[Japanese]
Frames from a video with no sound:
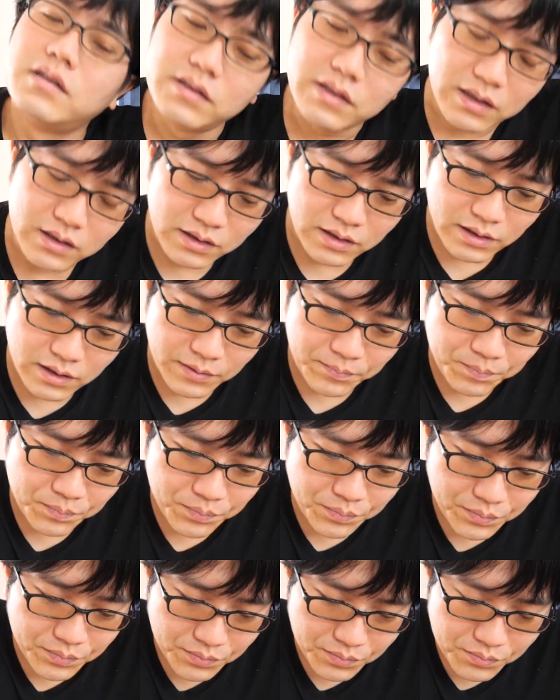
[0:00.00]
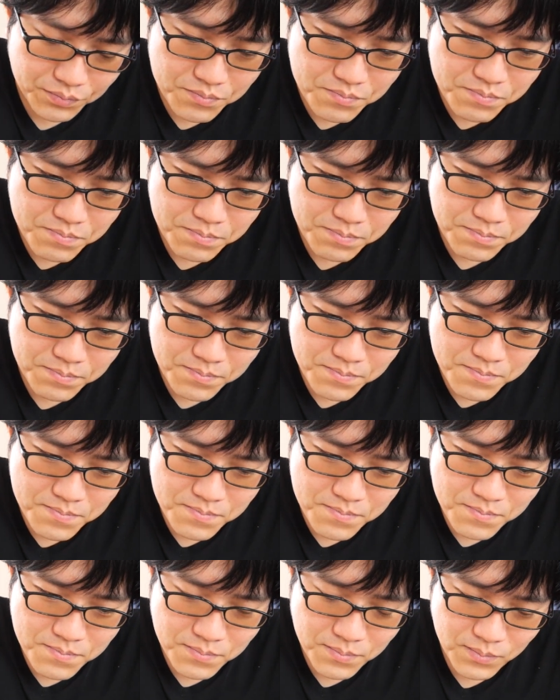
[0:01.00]
だからう
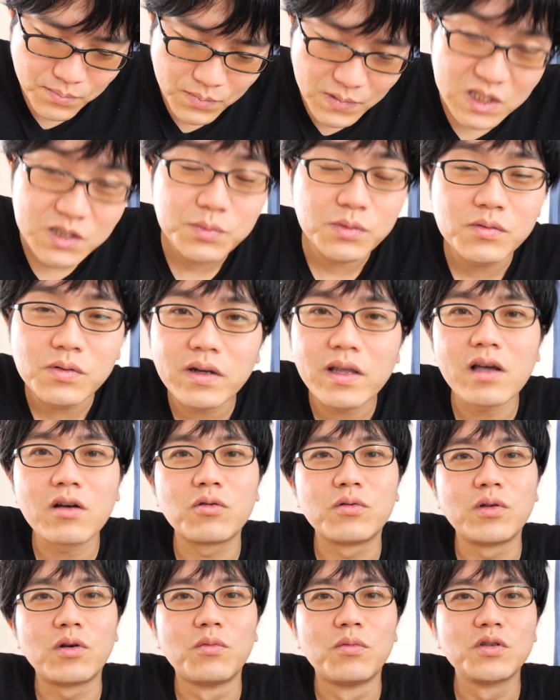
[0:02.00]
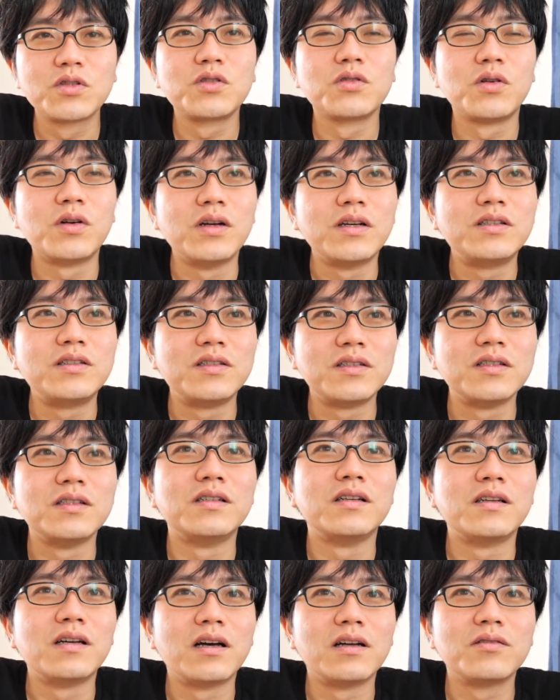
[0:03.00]
ん自分は結構ね面白い
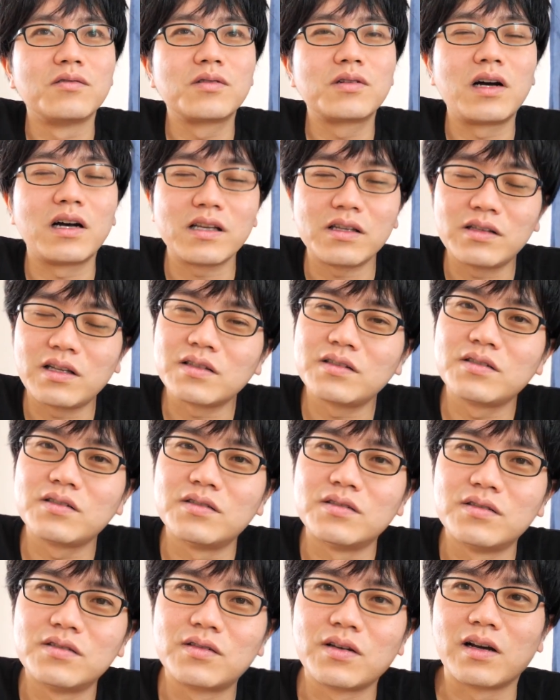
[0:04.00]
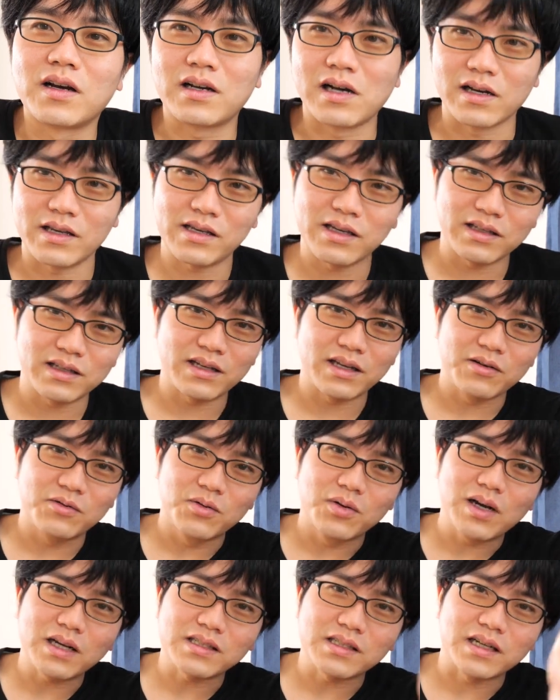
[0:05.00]
しあの鍵出すというか鍵穴で
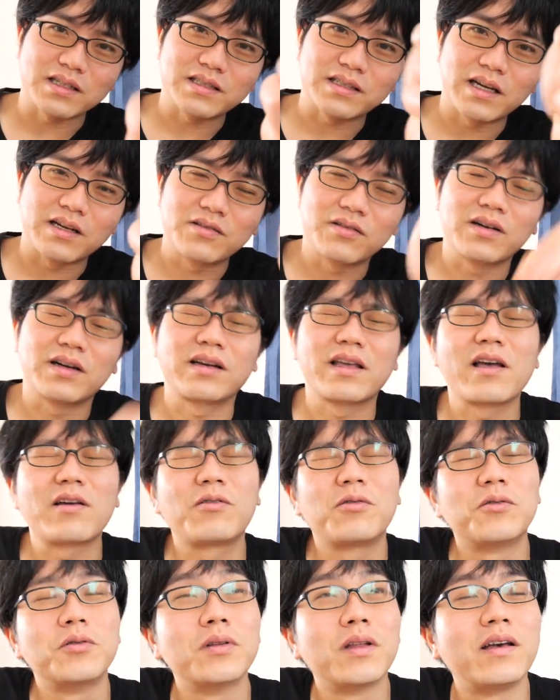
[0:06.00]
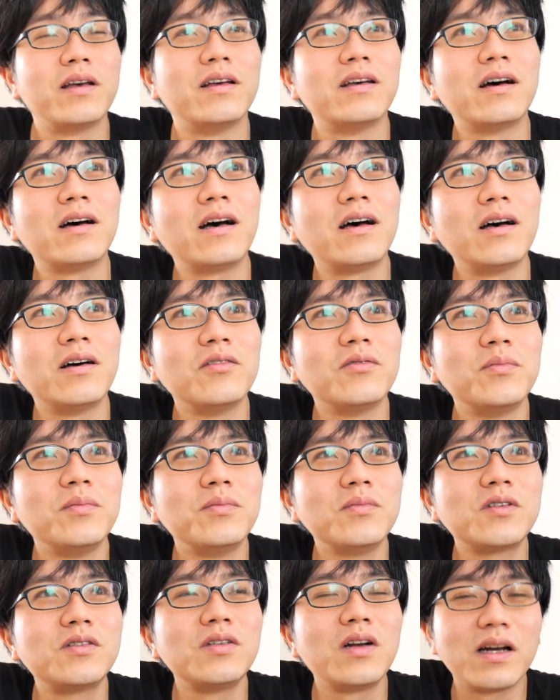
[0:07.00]
こうガチャガチャやるのが結構ねあの
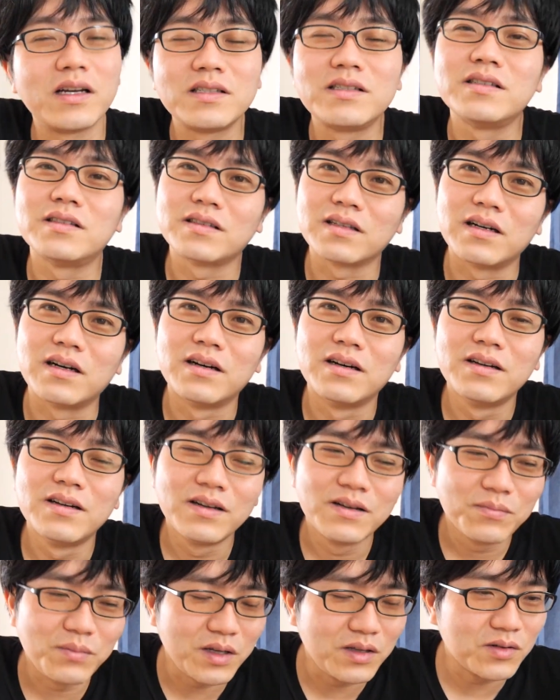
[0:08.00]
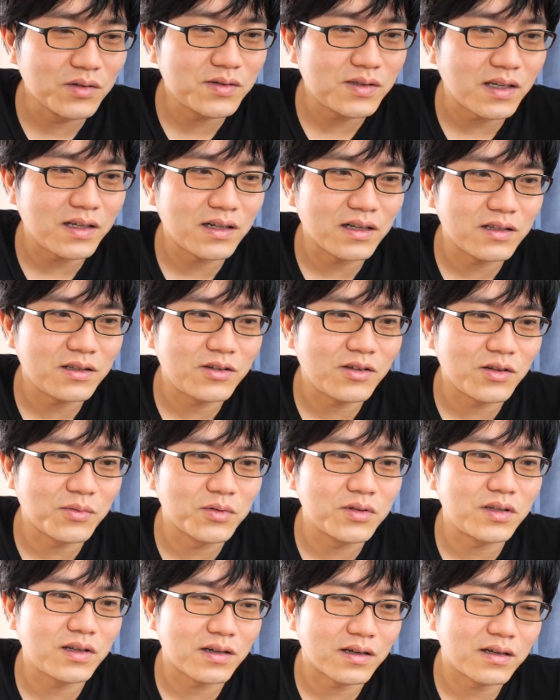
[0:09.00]
暗いしさ面倒くさいなって
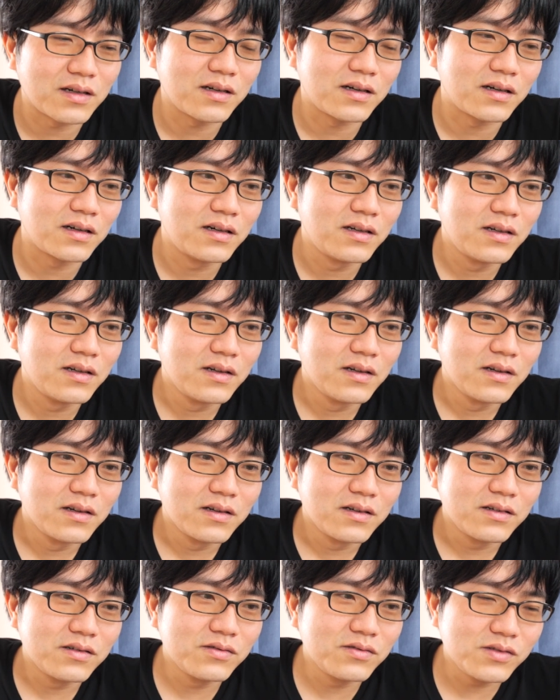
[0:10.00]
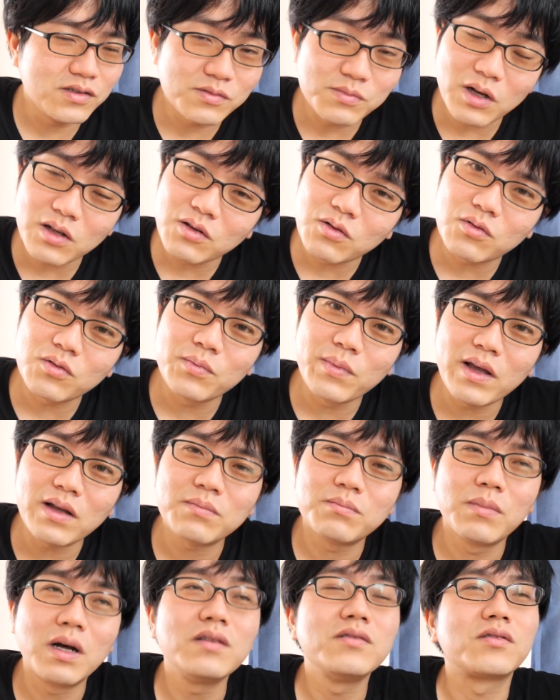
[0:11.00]
思ってたからうん、今んとこ
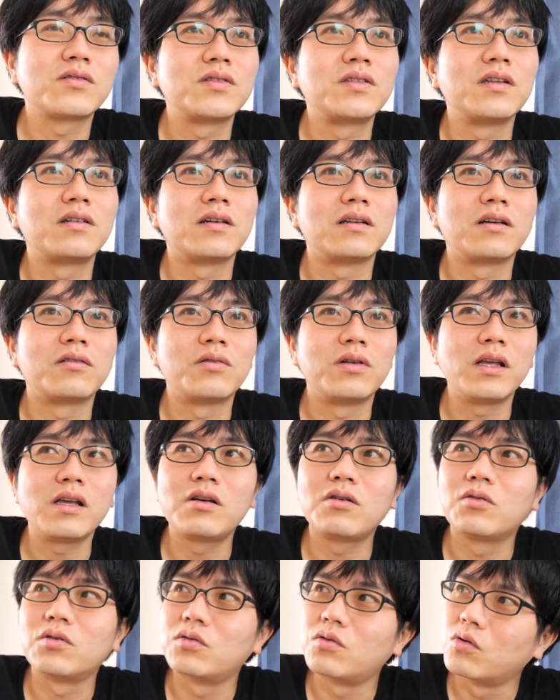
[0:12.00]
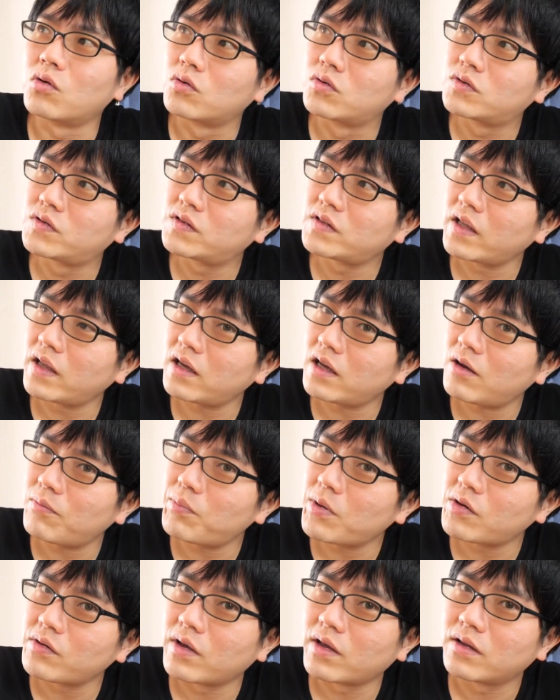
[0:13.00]
満足してるかな。これ1個
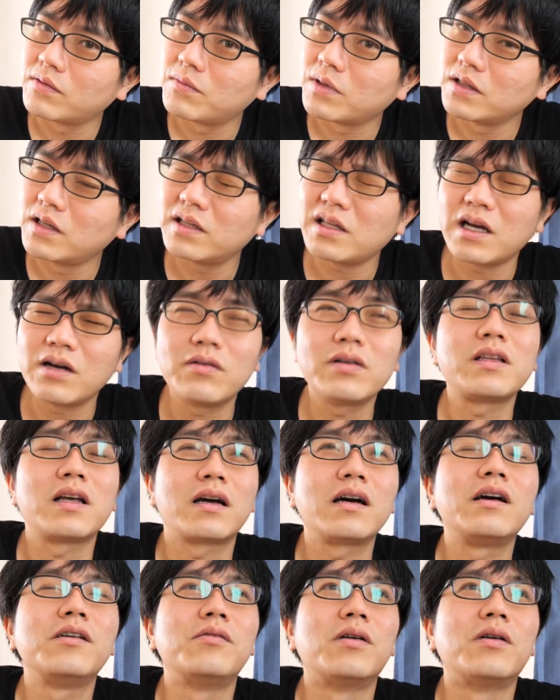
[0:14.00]
6800円。まあ値段は高